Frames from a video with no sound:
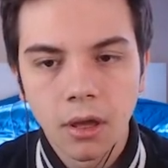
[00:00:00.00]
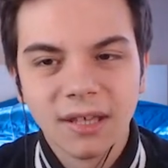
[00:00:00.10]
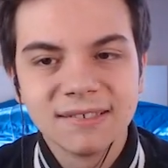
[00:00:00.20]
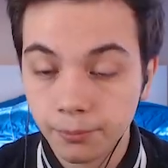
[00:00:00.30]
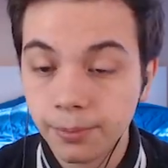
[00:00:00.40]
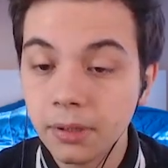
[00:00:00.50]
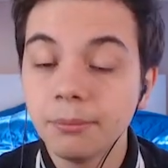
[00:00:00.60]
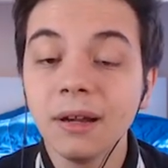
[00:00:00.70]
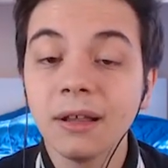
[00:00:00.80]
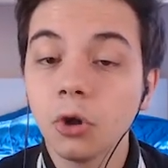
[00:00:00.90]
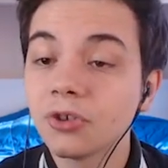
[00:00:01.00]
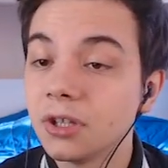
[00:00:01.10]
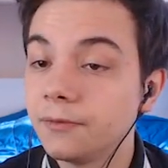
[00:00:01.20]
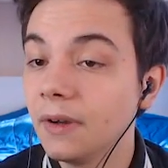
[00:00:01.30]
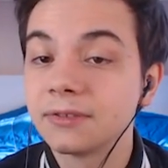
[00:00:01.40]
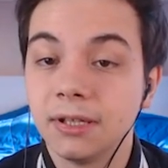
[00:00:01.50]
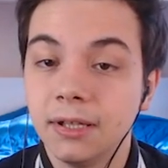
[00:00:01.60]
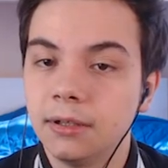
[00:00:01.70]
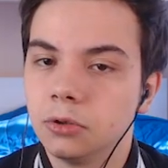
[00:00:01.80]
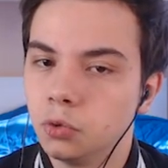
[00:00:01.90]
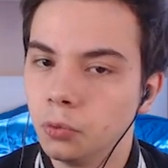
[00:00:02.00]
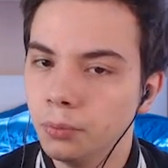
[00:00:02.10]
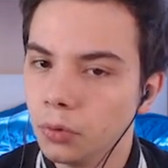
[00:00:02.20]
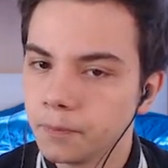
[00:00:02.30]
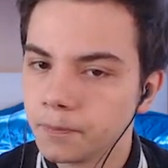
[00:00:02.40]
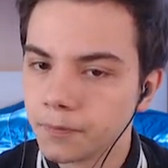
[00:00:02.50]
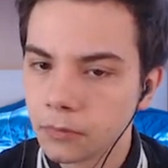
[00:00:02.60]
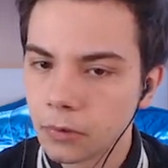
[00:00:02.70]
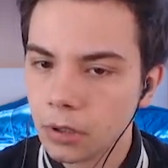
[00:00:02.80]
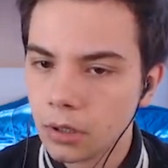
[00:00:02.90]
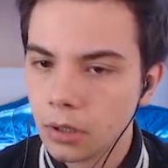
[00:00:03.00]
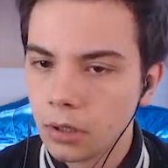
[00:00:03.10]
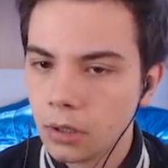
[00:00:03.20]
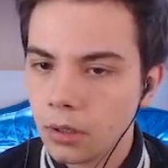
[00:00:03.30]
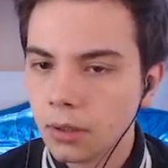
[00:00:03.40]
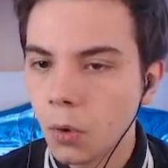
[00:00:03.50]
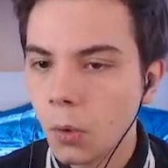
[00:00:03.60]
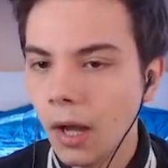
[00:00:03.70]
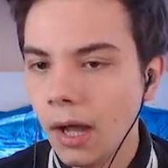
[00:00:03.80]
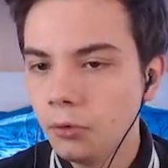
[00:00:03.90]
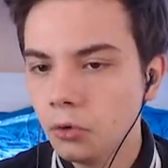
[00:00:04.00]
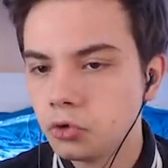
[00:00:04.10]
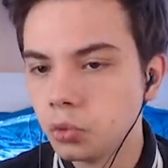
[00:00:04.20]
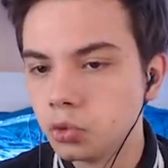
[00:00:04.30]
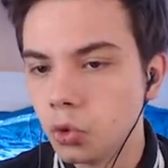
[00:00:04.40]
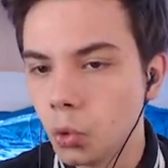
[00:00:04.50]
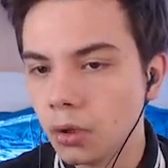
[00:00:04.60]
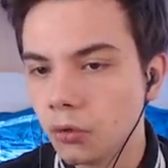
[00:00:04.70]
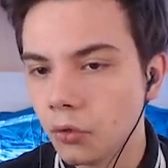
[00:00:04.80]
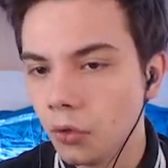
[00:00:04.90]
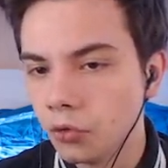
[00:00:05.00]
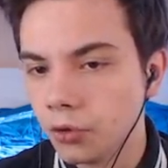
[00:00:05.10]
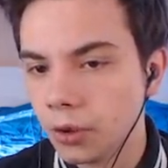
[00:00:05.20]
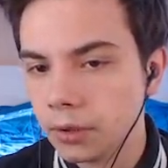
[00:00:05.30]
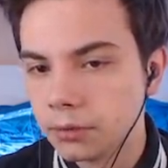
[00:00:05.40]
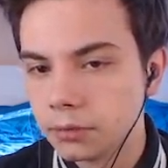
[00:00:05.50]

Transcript: Sempre. Ma la cosa che ci fa salire il dubbio che qua hanno aggiunto qualcosa.